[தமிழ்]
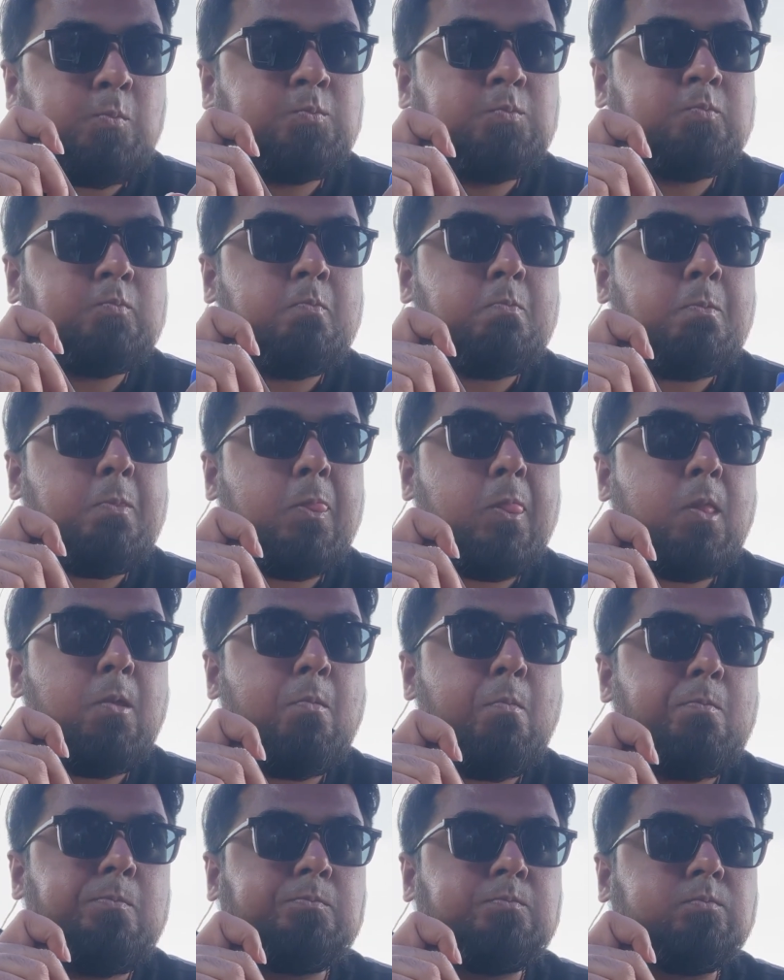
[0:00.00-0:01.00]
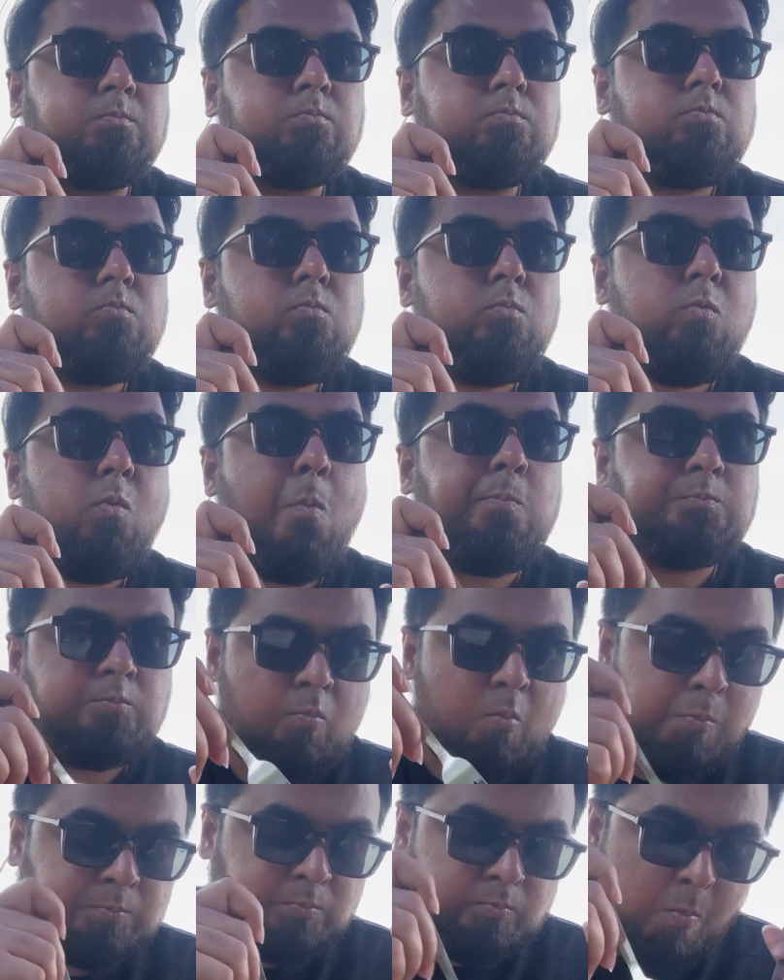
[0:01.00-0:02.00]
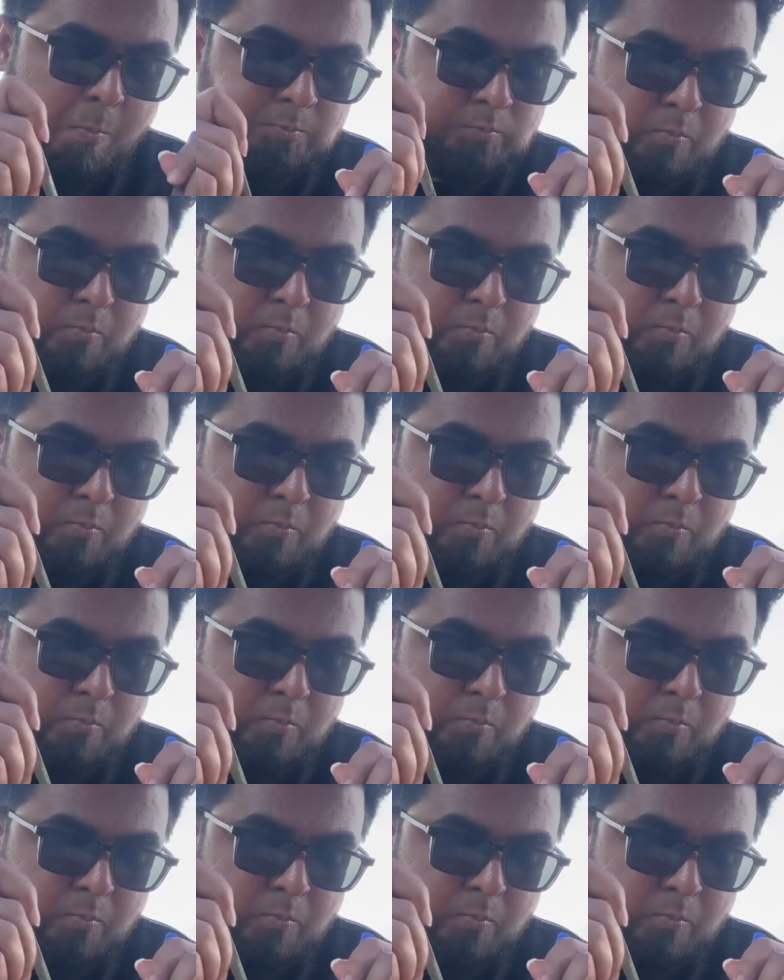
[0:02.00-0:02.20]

எனக்கு ரொம்ப பிடிச்சிருந்துச்சி நீங்களும் வாங்கி